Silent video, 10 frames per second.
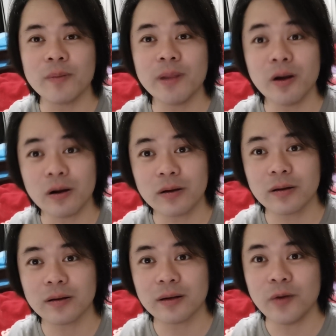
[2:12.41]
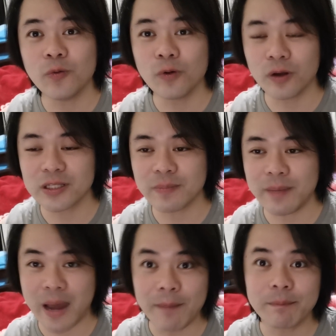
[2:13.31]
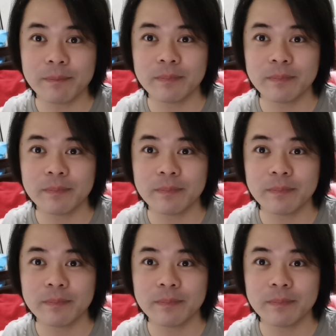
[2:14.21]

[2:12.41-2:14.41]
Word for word: มันไม่ล็อก แล้วคุณก็จะไม่พับ